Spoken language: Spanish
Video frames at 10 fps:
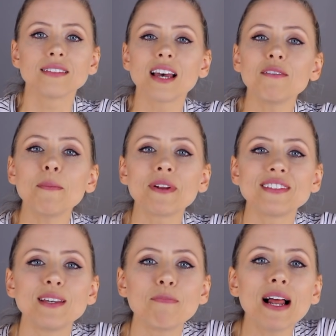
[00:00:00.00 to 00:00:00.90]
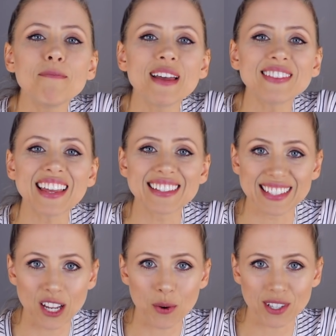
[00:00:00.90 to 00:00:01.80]
Se habla principalmente en
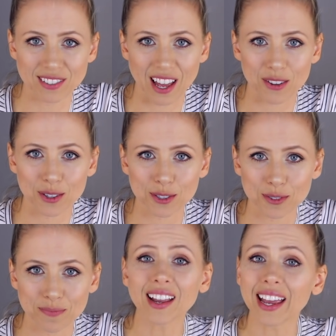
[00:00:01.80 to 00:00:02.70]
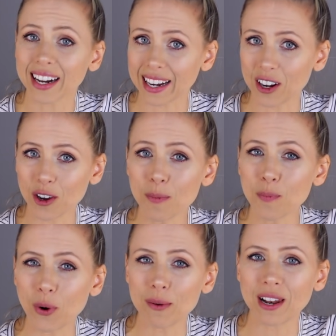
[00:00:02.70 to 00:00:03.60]
cinco estados. Guerrero,
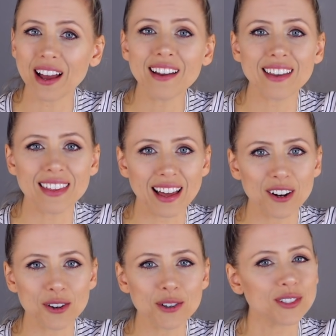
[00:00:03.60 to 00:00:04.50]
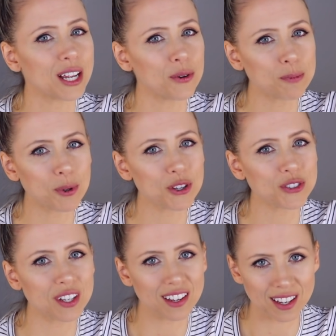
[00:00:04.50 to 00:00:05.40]
Puebla, Hidalgo, San Luis
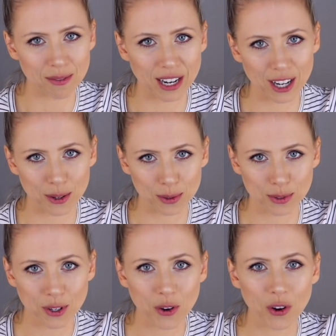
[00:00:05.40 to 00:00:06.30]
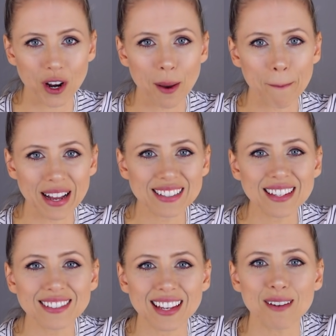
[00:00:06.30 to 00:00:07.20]
Potosí y Veracruz, con más de
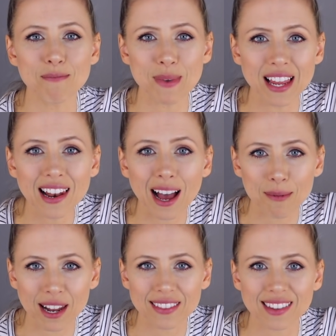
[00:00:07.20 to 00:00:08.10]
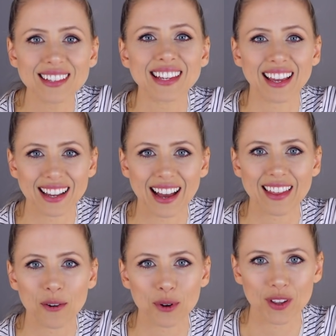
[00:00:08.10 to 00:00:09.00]
100.000 hablantes en
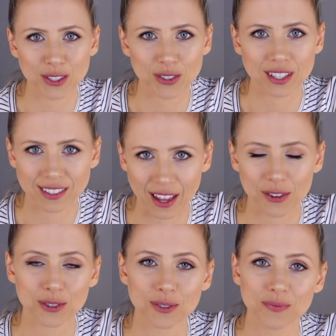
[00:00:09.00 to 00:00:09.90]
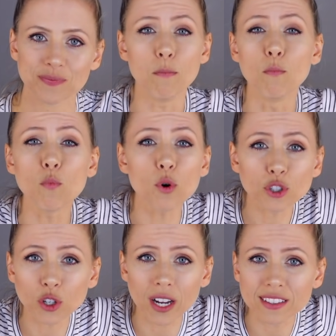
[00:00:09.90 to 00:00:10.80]
cada uno de esos estados
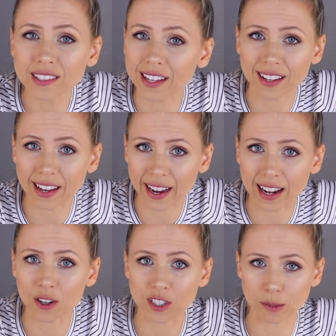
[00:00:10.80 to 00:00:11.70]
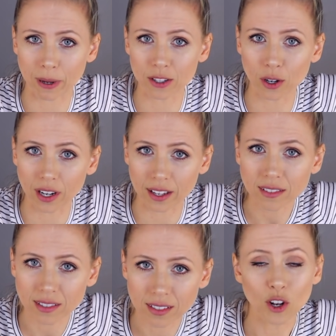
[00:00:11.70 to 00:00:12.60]
mucho antes de que llegaran los
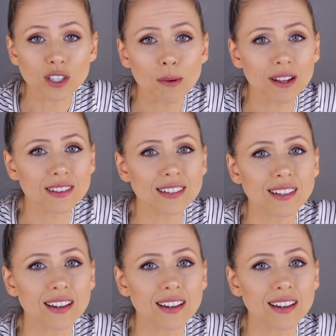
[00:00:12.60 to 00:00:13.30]
españoles, los hablantes